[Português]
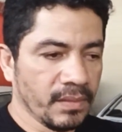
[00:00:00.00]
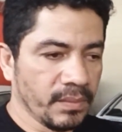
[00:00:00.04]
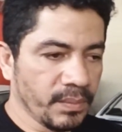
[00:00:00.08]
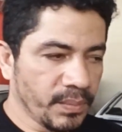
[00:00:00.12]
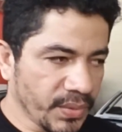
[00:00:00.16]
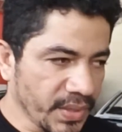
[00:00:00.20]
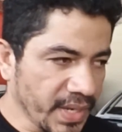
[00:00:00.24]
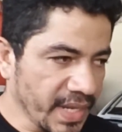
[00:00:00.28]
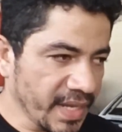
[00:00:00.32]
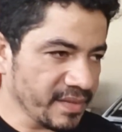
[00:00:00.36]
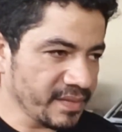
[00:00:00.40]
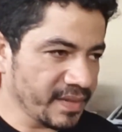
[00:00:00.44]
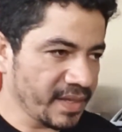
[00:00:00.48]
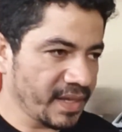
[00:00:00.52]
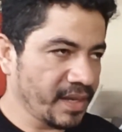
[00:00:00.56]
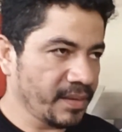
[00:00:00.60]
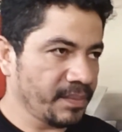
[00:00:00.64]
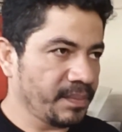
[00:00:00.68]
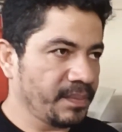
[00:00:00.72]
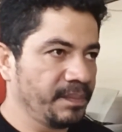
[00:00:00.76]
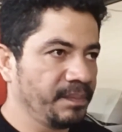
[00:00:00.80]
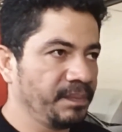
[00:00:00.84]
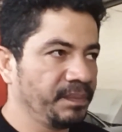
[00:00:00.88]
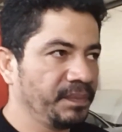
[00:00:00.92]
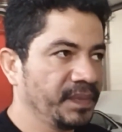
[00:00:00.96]
Por
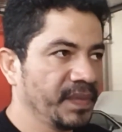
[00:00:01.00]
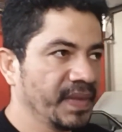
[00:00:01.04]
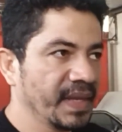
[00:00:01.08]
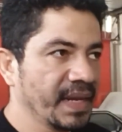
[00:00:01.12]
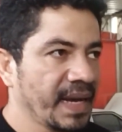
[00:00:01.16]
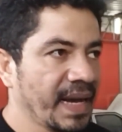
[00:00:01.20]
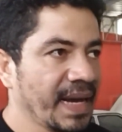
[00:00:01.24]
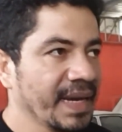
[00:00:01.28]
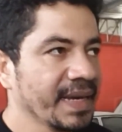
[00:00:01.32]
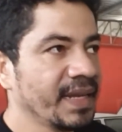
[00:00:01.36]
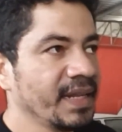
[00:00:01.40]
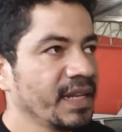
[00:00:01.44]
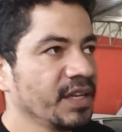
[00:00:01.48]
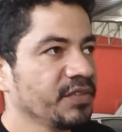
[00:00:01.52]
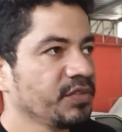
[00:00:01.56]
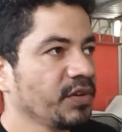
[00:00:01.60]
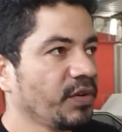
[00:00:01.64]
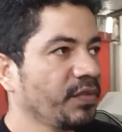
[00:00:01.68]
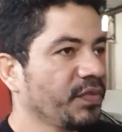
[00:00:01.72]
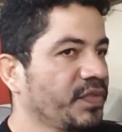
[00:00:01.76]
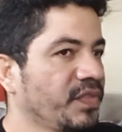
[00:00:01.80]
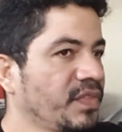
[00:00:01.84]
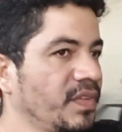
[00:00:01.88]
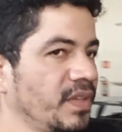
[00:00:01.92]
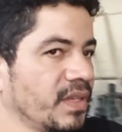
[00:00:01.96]
exemplo, aqui nessa
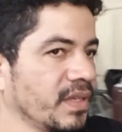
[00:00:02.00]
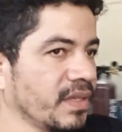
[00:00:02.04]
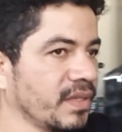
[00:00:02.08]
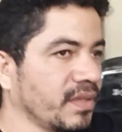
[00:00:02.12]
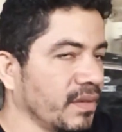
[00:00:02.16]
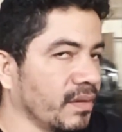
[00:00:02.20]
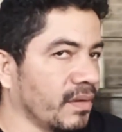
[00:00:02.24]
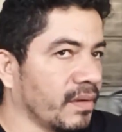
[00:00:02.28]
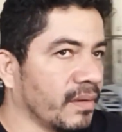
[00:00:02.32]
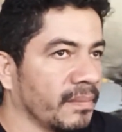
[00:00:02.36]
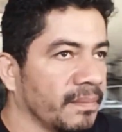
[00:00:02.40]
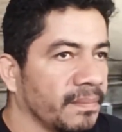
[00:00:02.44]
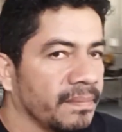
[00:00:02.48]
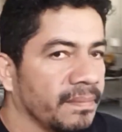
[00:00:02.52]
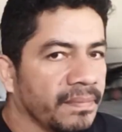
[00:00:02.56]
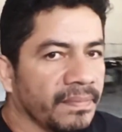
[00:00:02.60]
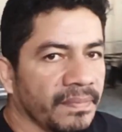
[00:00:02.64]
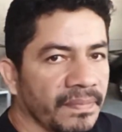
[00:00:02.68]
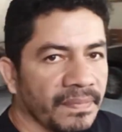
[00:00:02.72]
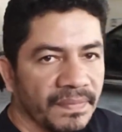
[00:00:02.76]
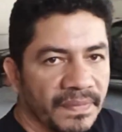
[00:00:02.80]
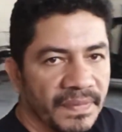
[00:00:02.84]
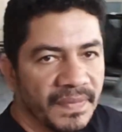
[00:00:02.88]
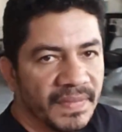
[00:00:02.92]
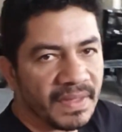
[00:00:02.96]
oficina aqui, ó,
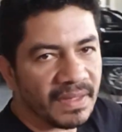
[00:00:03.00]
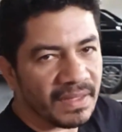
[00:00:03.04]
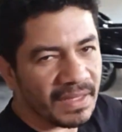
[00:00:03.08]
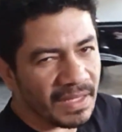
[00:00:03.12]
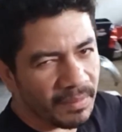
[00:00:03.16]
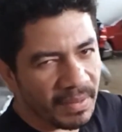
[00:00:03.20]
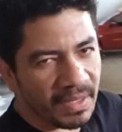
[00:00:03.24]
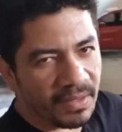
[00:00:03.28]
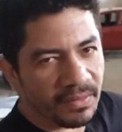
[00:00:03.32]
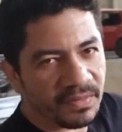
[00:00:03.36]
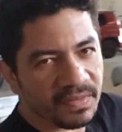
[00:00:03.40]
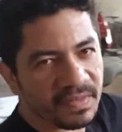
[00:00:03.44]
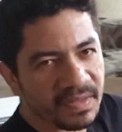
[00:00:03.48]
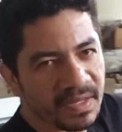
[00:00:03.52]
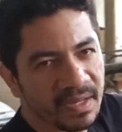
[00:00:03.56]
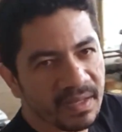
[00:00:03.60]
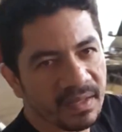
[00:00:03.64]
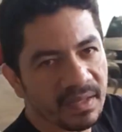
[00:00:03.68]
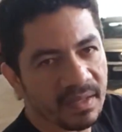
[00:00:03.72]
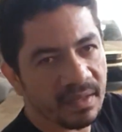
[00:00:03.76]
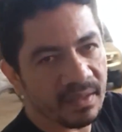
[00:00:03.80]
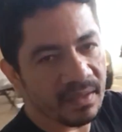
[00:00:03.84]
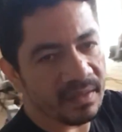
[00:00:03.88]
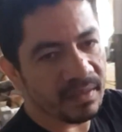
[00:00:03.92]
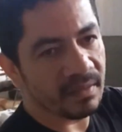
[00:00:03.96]
que tá
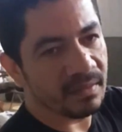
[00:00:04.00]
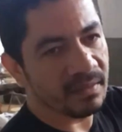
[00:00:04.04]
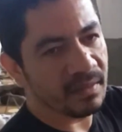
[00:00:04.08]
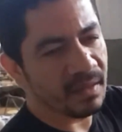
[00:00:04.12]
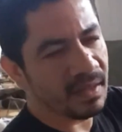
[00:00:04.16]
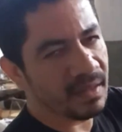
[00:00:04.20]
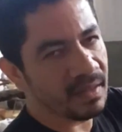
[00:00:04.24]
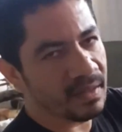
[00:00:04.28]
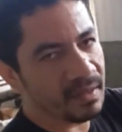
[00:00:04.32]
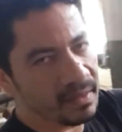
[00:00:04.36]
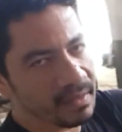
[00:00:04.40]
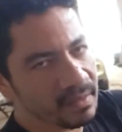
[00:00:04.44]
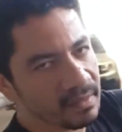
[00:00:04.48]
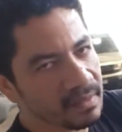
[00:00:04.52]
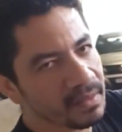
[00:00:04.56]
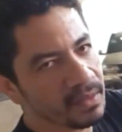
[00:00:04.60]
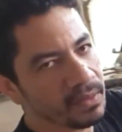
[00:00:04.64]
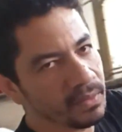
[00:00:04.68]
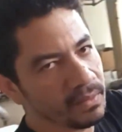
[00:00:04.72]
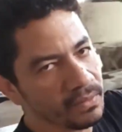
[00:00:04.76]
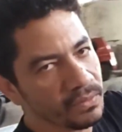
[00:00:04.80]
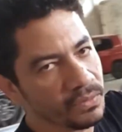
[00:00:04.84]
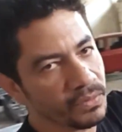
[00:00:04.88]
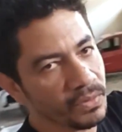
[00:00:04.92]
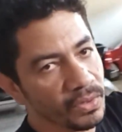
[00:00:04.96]
bagunçado ainda. Tá,
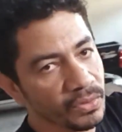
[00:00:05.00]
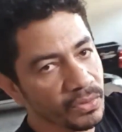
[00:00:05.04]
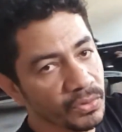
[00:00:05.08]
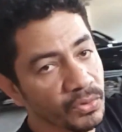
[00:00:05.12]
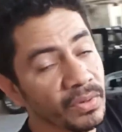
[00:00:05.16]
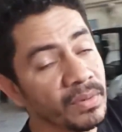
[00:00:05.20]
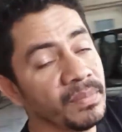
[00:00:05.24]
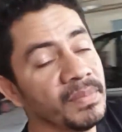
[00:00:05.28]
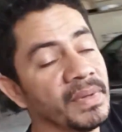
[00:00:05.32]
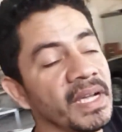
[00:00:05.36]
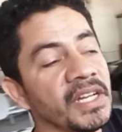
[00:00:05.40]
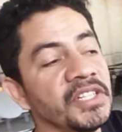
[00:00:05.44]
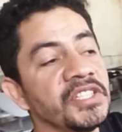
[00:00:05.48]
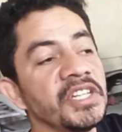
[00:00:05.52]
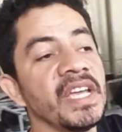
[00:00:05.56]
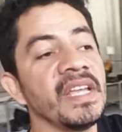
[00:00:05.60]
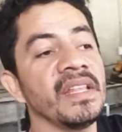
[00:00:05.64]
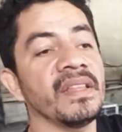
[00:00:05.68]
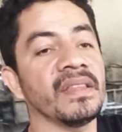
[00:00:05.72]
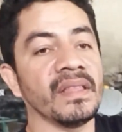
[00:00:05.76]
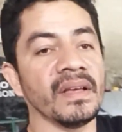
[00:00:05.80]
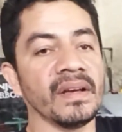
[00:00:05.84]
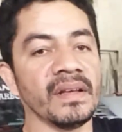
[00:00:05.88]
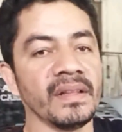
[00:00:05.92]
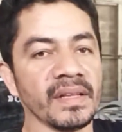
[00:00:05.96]
tô, eu tô me
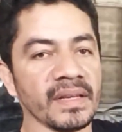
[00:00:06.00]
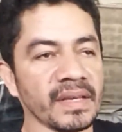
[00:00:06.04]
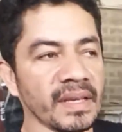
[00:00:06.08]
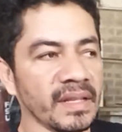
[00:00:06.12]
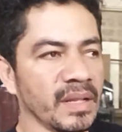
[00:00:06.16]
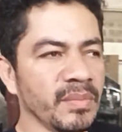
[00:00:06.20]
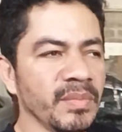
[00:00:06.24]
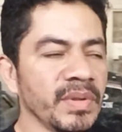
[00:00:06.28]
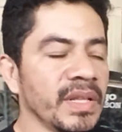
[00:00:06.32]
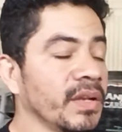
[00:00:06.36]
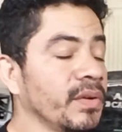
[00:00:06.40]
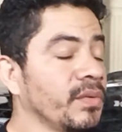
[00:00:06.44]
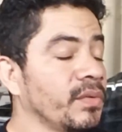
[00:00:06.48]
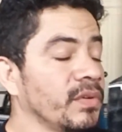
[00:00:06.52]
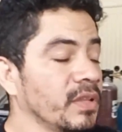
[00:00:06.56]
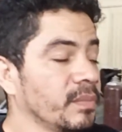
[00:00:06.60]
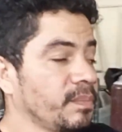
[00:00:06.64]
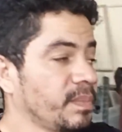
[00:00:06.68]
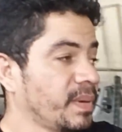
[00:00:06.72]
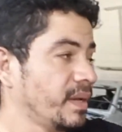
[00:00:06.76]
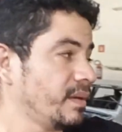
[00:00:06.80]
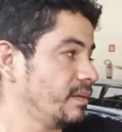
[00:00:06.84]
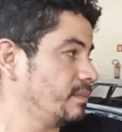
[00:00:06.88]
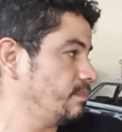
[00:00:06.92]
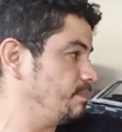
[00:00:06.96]
ajeitando aqui. Tem muita coisa
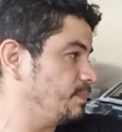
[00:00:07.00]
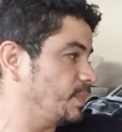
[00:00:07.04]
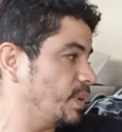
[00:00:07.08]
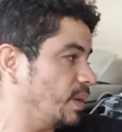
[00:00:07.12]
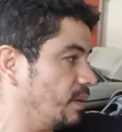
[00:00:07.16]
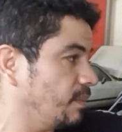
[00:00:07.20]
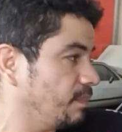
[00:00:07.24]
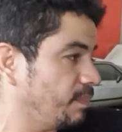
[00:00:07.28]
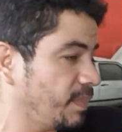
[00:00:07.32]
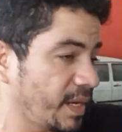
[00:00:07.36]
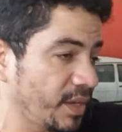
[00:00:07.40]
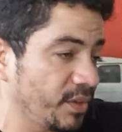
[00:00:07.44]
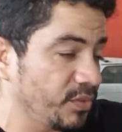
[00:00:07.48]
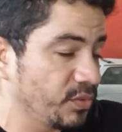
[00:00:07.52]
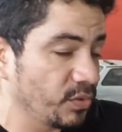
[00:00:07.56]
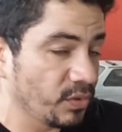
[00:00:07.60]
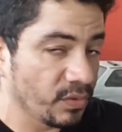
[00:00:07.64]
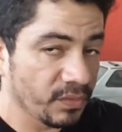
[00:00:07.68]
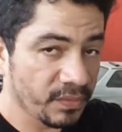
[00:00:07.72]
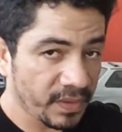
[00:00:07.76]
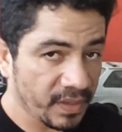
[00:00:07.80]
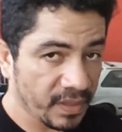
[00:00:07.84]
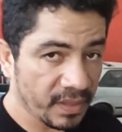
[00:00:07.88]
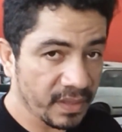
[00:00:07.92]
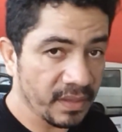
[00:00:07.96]
para
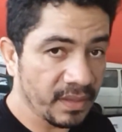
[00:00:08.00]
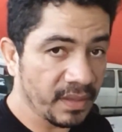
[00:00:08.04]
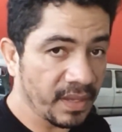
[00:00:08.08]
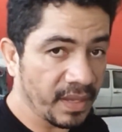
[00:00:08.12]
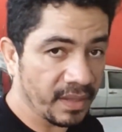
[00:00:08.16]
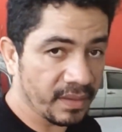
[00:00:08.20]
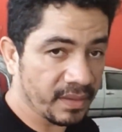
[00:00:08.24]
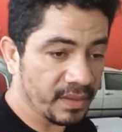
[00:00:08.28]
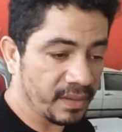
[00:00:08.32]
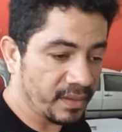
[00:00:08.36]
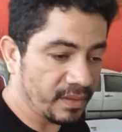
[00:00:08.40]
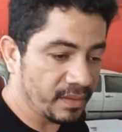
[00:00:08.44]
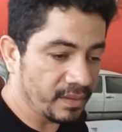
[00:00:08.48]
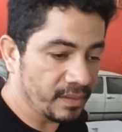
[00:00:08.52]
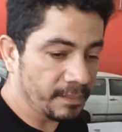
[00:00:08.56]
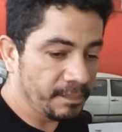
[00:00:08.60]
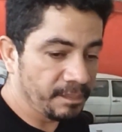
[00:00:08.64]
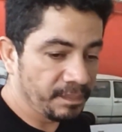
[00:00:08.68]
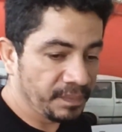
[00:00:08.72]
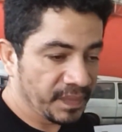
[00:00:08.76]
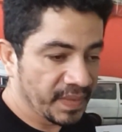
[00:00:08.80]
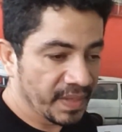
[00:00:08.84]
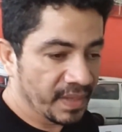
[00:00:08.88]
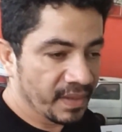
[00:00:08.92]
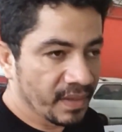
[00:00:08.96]
resolver aqui dentro ainda.
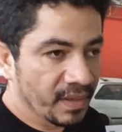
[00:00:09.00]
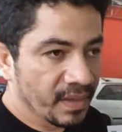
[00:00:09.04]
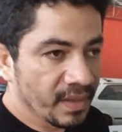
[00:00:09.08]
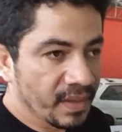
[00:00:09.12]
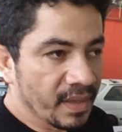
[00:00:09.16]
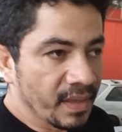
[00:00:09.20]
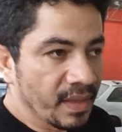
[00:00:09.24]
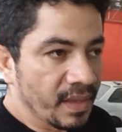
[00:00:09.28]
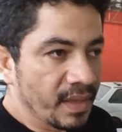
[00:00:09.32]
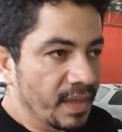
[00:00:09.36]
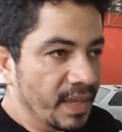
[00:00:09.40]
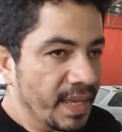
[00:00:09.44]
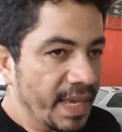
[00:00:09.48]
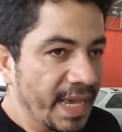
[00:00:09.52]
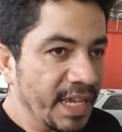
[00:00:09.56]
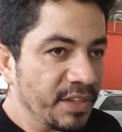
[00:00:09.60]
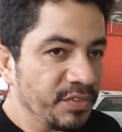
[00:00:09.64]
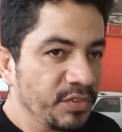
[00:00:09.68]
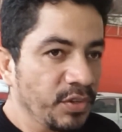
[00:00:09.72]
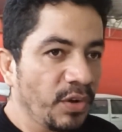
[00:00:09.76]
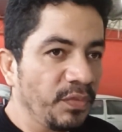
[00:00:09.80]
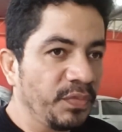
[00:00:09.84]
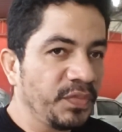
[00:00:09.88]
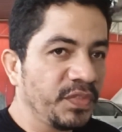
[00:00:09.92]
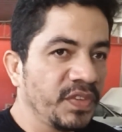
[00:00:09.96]

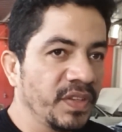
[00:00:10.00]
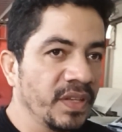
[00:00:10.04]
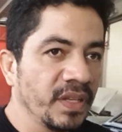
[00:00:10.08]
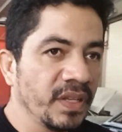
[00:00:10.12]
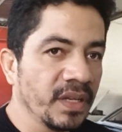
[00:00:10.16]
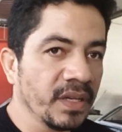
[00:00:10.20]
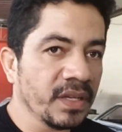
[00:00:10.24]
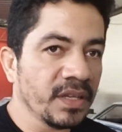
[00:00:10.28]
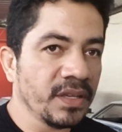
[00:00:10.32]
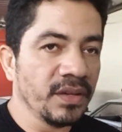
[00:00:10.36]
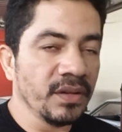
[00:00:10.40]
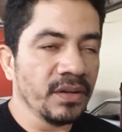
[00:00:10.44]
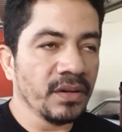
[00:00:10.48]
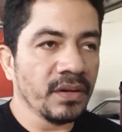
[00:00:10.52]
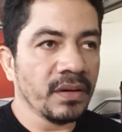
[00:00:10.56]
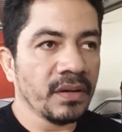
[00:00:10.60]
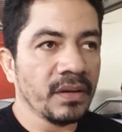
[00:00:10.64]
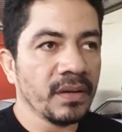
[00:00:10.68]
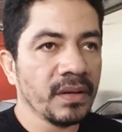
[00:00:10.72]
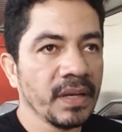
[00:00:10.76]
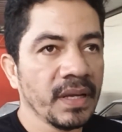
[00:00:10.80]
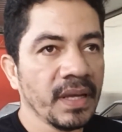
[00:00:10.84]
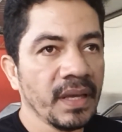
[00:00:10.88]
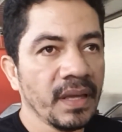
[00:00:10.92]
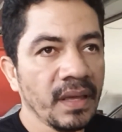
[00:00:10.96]
Essa oficina aqui,
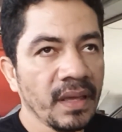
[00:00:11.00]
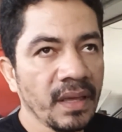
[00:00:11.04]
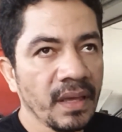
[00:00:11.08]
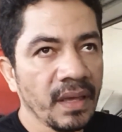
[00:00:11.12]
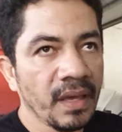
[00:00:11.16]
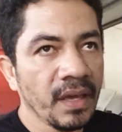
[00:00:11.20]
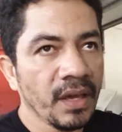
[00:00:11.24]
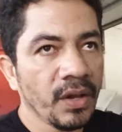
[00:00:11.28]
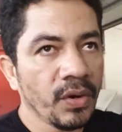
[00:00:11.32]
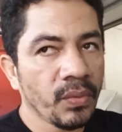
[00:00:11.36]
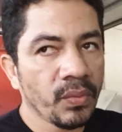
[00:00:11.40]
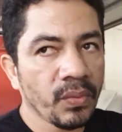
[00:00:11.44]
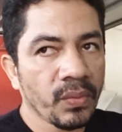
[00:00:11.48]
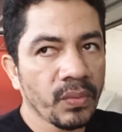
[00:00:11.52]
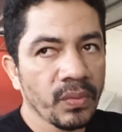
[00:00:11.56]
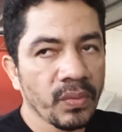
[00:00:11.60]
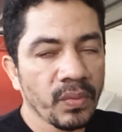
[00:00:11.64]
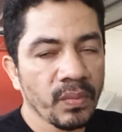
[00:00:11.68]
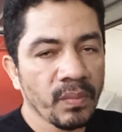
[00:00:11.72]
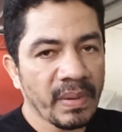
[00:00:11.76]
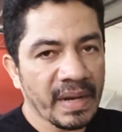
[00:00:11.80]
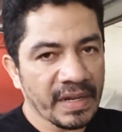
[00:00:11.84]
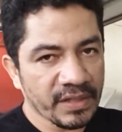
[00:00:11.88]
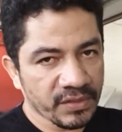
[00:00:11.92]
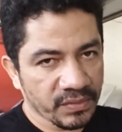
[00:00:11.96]
ó. Eu
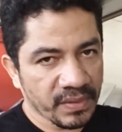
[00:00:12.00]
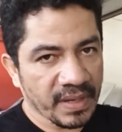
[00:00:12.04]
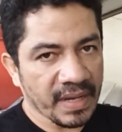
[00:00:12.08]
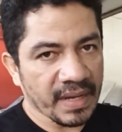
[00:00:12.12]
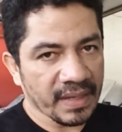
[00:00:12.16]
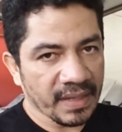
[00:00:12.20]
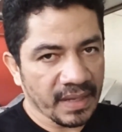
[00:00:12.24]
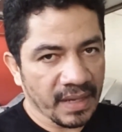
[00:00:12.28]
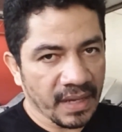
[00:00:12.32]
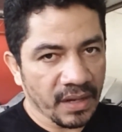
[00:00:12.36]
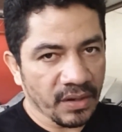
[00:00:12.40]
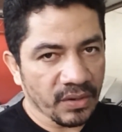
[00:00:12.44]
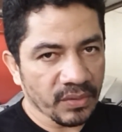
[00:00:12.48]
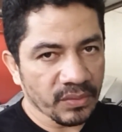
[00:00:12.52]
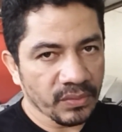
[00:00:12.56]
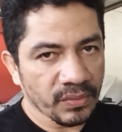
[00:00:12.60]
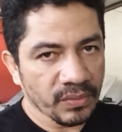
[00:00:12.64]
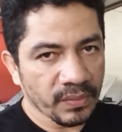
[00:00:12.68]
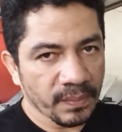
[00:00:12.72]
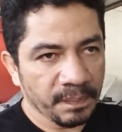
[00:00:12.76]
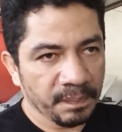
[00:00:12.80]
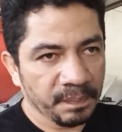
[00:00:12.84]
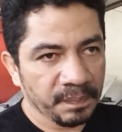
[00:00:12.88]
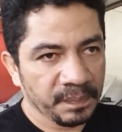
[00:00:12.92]
mais o Arnaldo,